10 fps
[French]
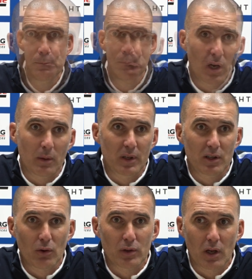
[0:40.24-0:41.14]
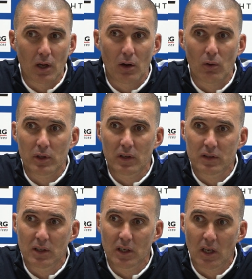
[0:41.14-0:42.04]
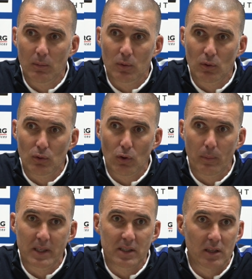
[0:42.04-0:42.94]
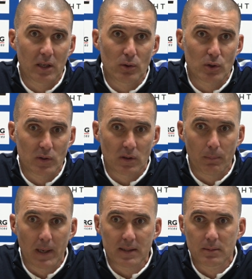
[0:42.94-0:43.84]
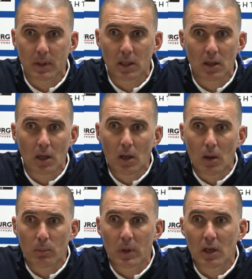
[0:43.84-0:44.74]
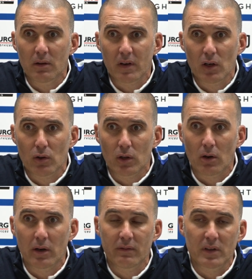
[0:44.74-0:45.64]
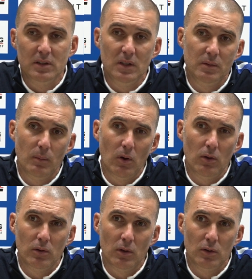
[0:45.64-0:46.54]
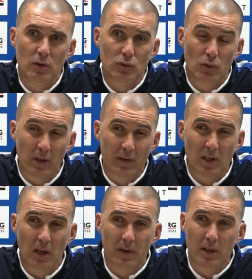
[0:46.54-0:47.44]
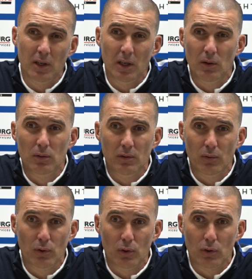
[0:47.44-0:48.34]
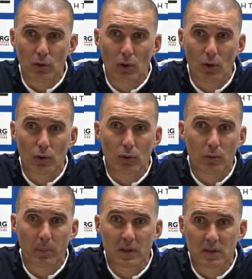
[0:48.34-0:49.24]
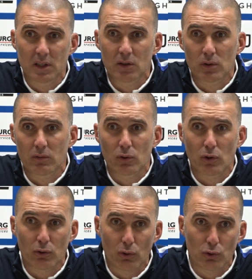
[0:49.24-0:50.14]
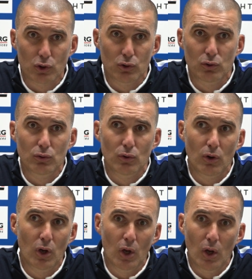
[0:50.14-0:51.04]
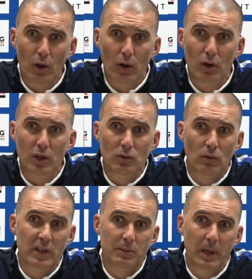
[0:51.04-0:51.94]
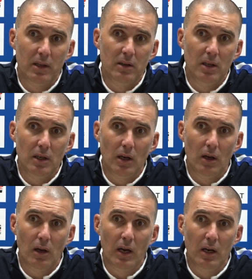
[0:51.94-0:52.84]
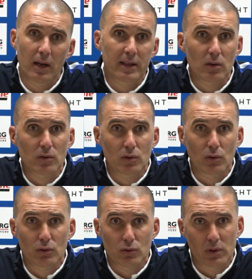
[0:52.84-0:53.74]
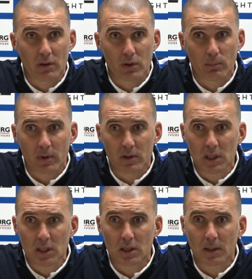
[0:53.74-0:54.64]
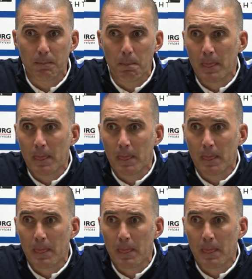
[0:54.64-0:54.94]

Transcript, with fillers: Euh, à la mi-temps, on a, on a essayé quand même de, remettre certaines choses en place, mais, mais il est vrai que dans l'investissement, dans, ce qu'on avait travaillé au niveau de notre, de notre pressing, au niveau de notre jeu, euh, ils ont respecté euh, à la lettre ce qu'on ce qu'on avait demandé